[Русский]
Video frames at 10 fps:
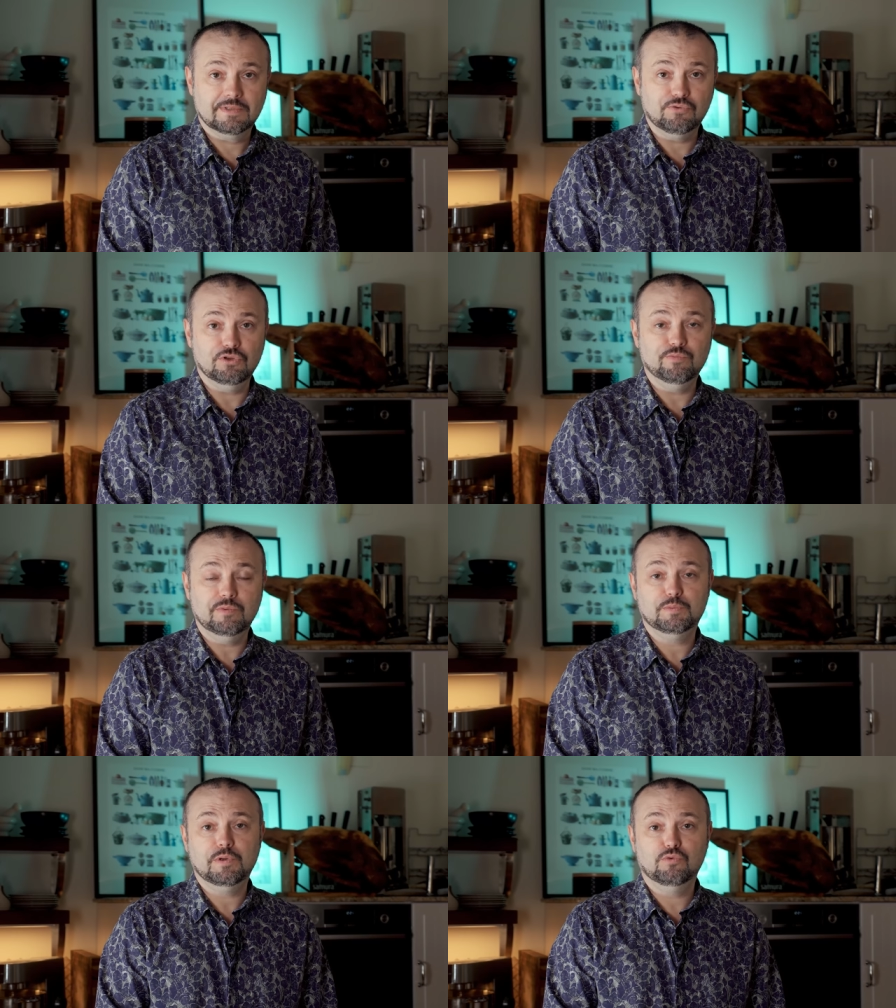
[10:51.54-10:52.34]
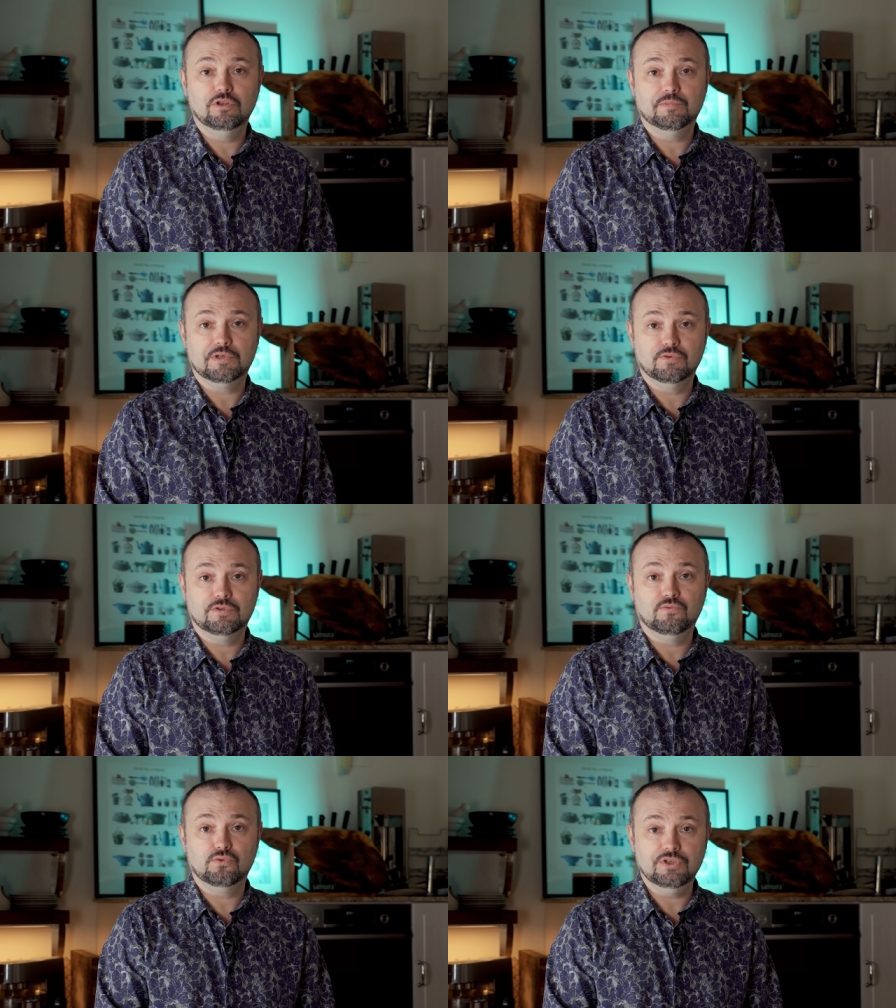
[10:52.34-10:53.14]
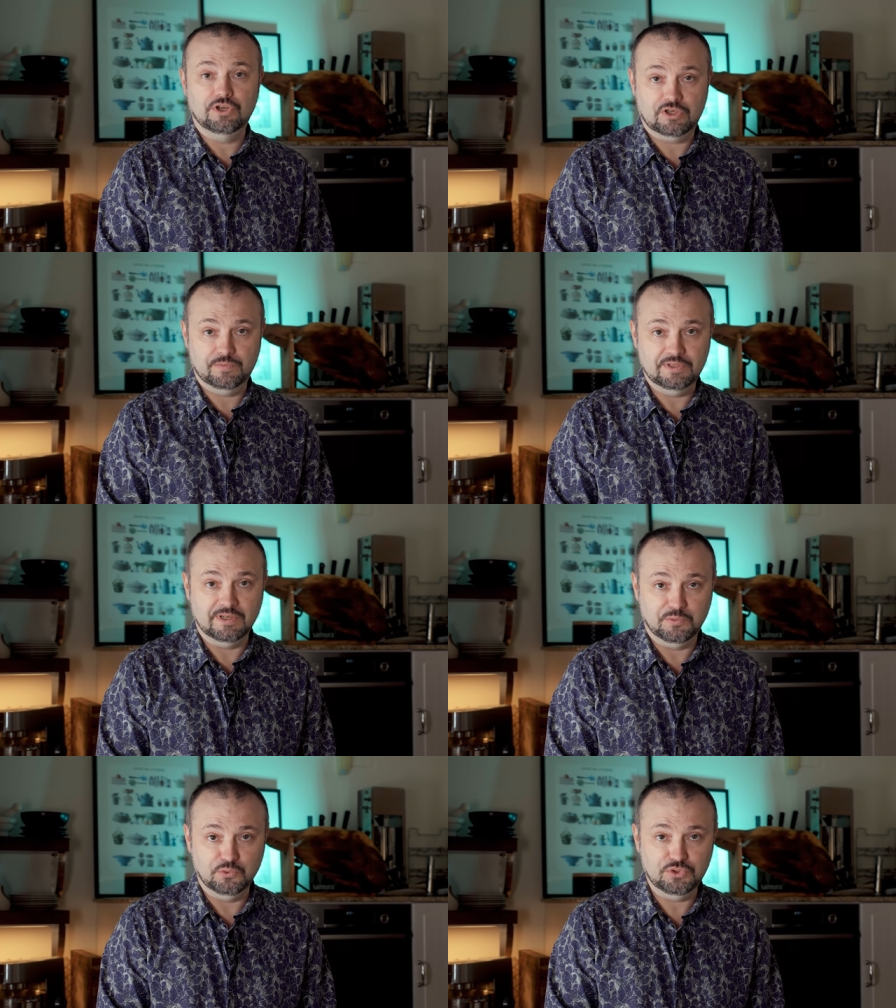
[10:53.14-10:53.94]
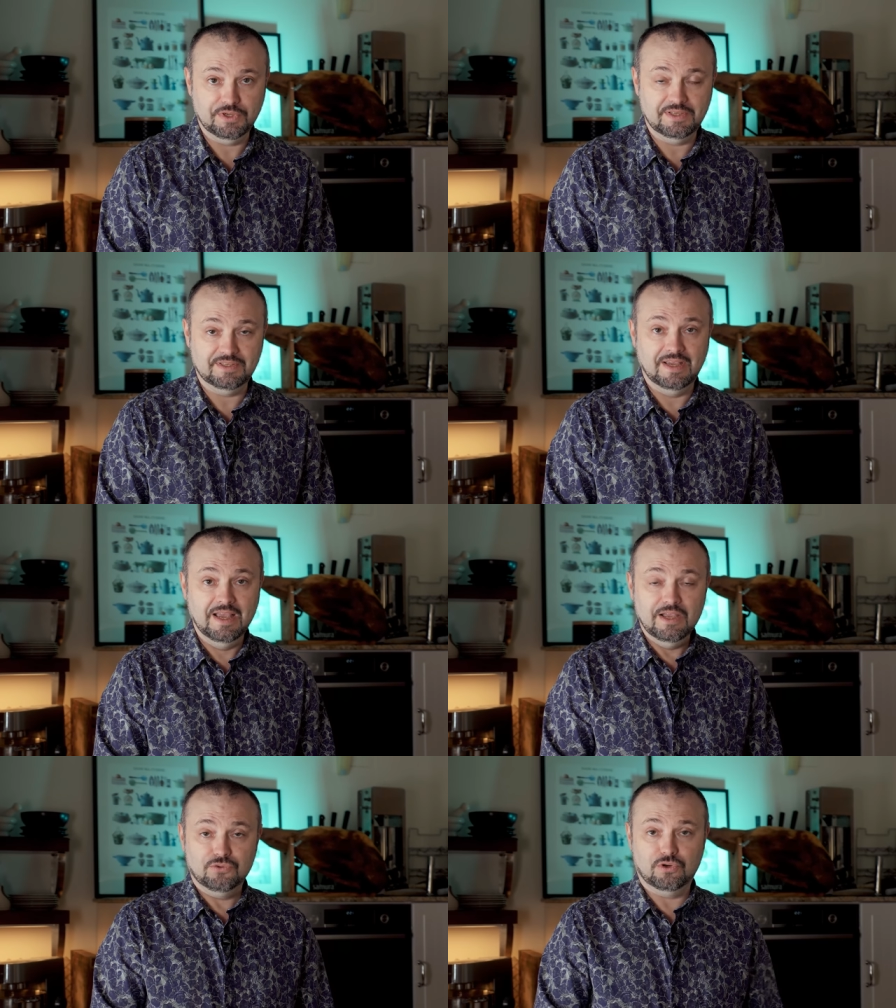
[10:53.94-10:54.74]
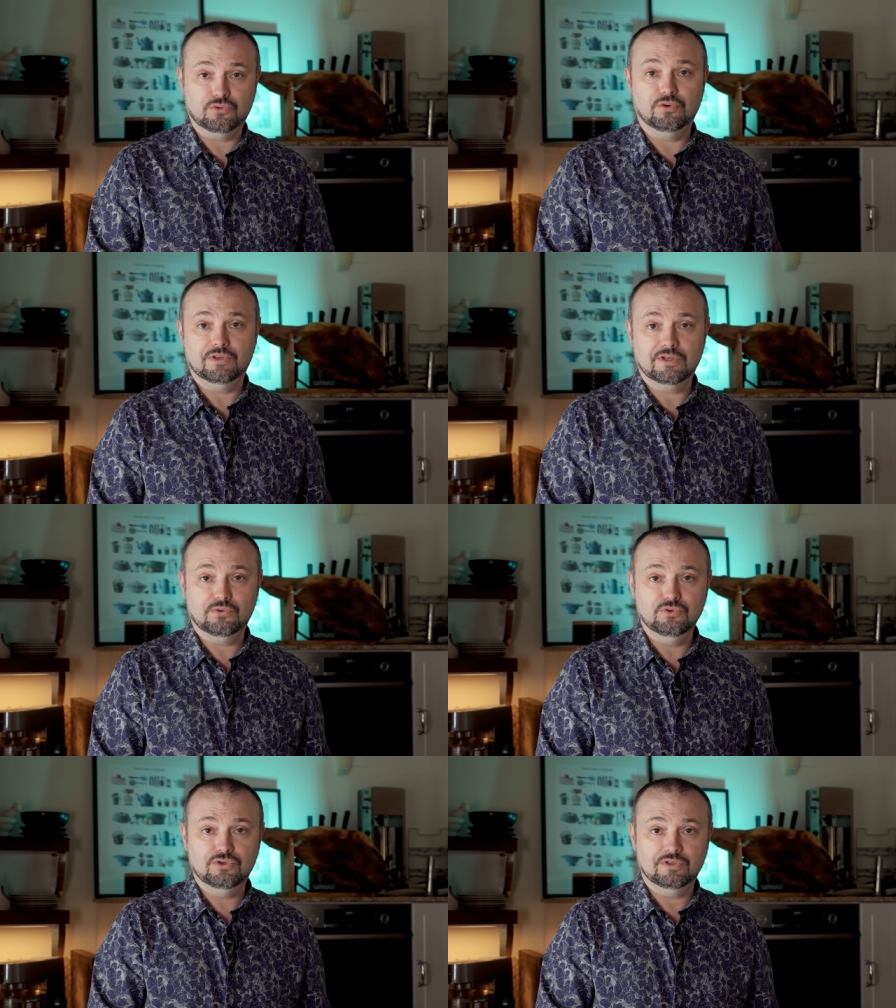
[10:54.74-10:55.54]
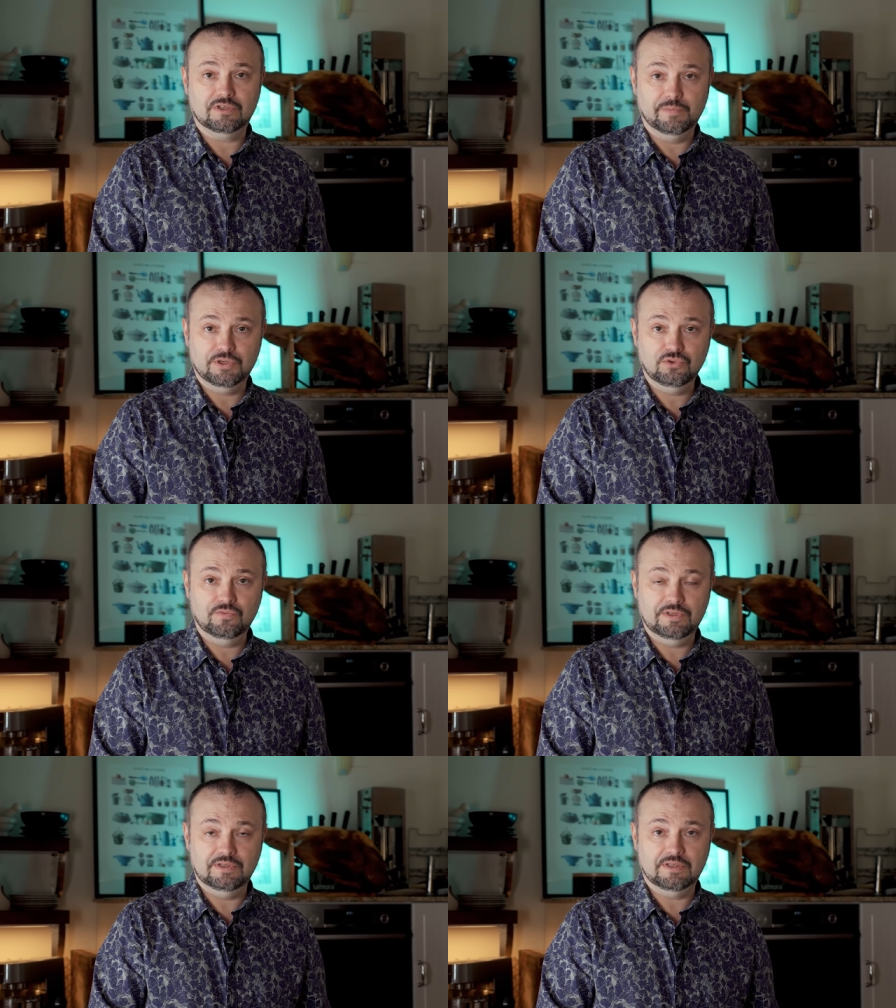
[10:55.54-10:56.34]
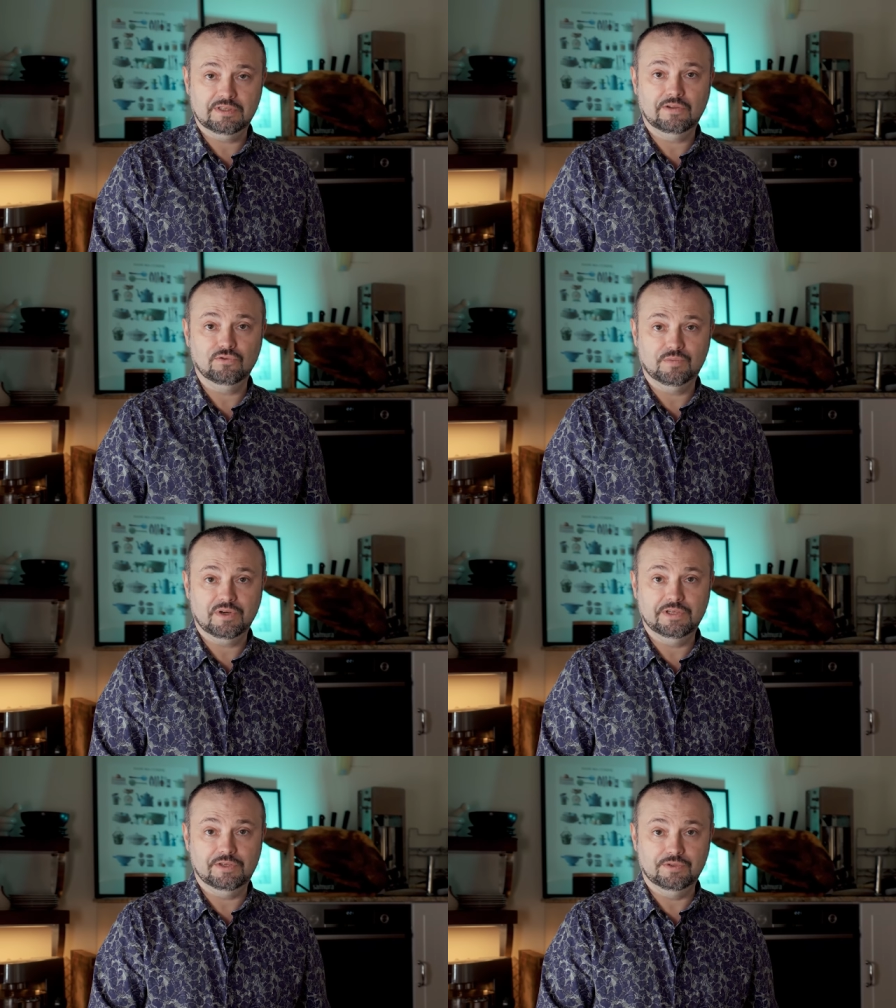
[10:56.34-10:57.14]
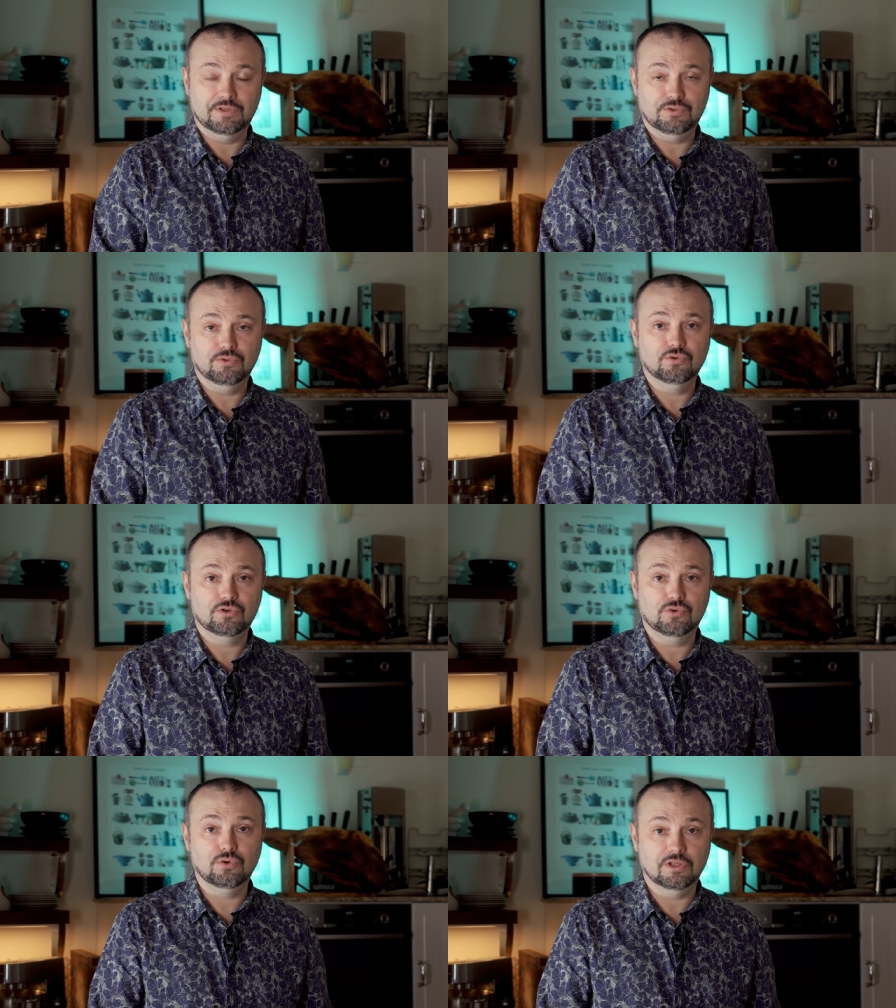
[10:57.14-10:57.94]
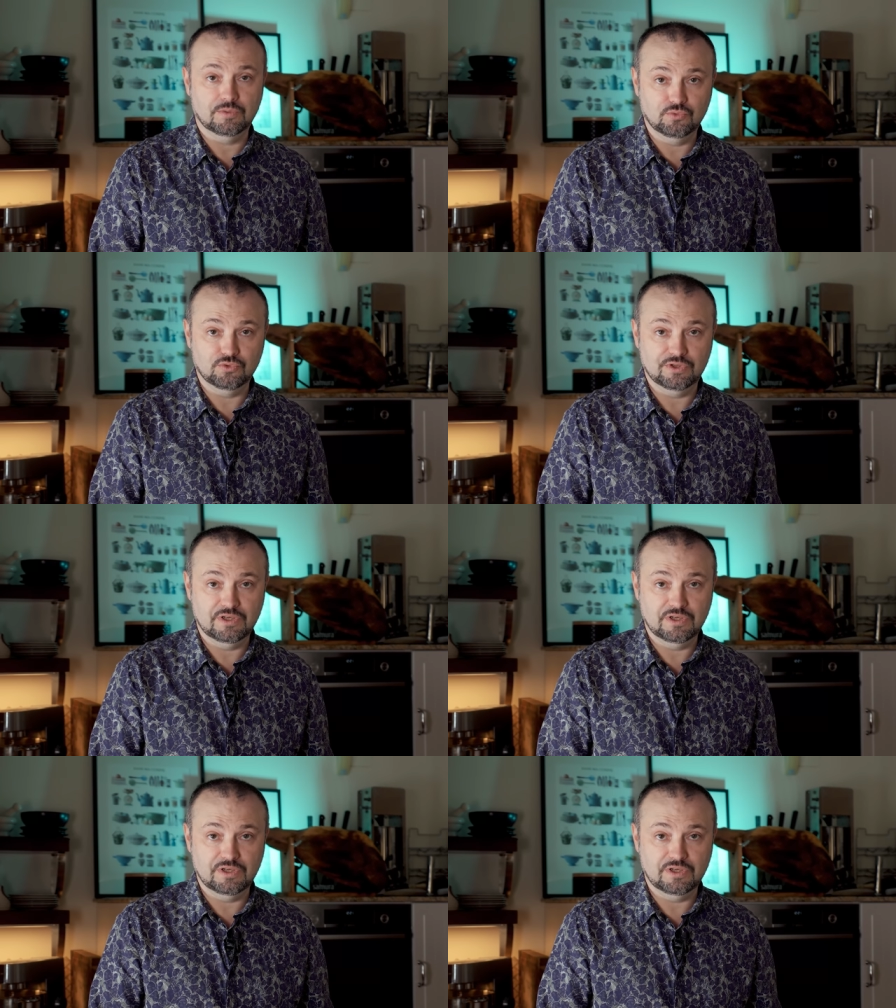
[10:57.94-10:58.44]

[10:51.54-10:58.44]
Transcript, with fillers: Какое-то мне бесперебойное производство вкусняшек мясных получается. Только-только закончил с колбасой возиться, оставил ее проветриваться. Сегодня уже рулетом нужно